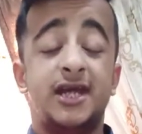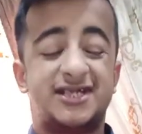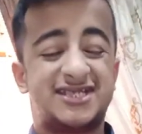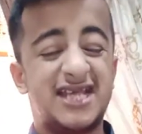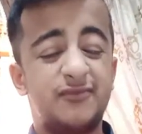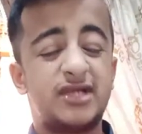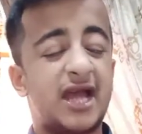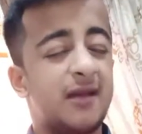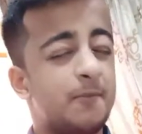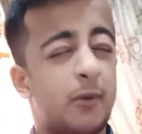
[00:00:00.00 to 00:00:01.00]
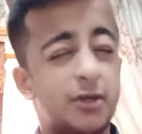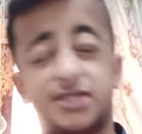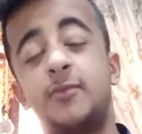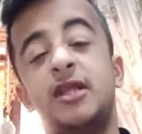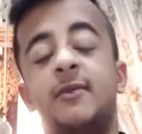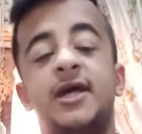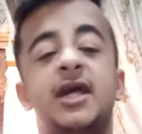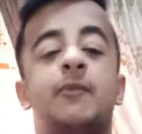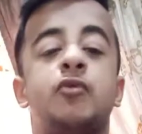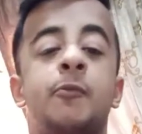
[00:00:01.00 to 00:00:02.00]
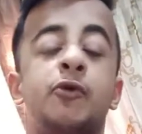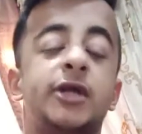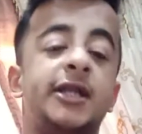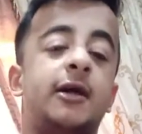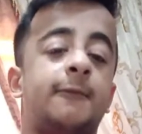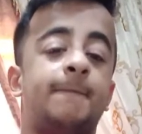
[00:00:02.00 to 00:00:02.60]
इट सीम्स लाइक इम्पॉसिबल मैंने आपको बोला ना